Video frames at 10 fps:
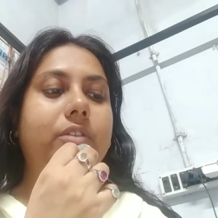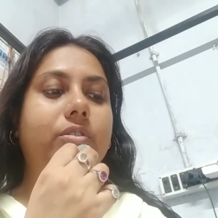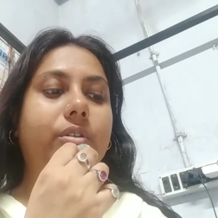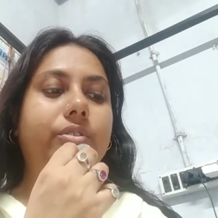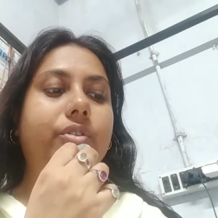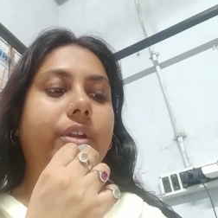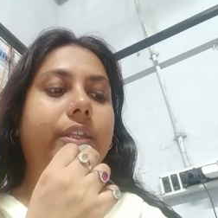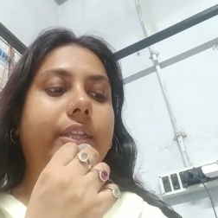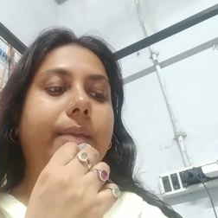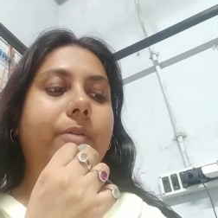
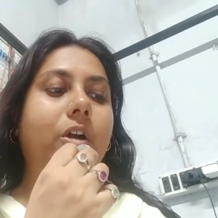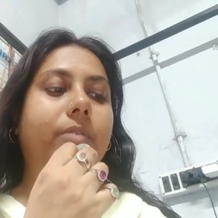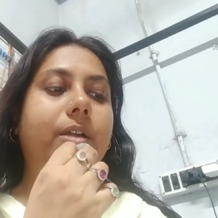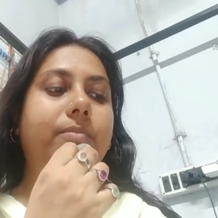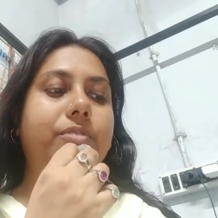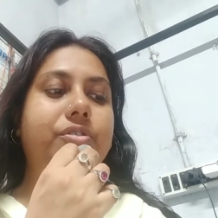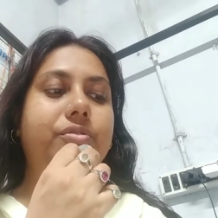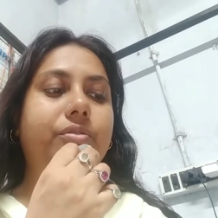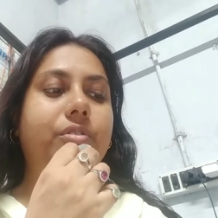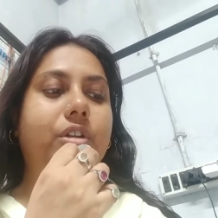স্তোত্রটিতে ভগবান
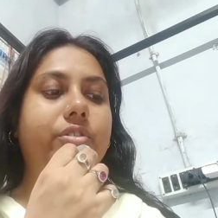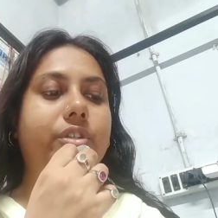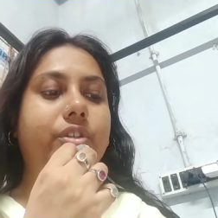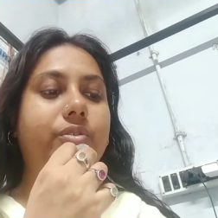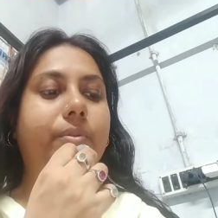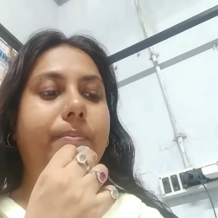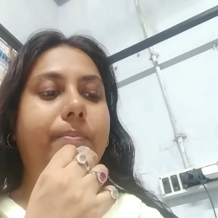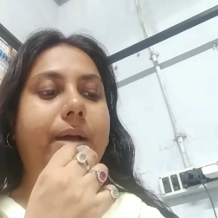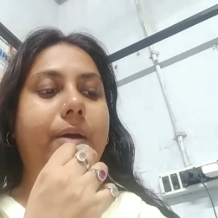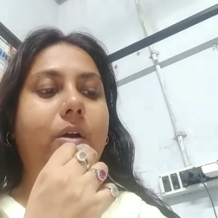বিষ্ণুর দশটি রূপ
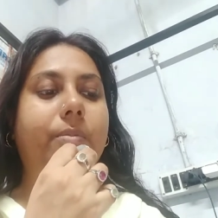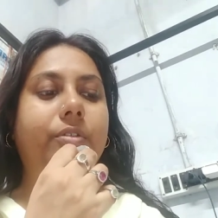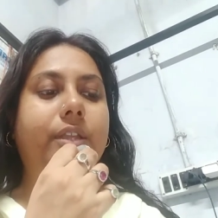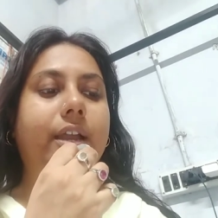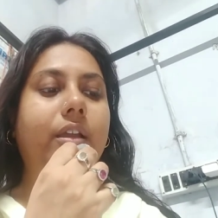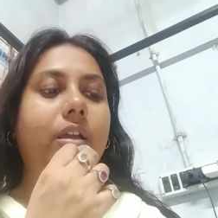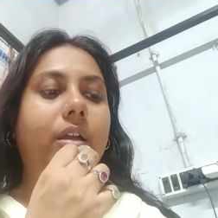বা অবতার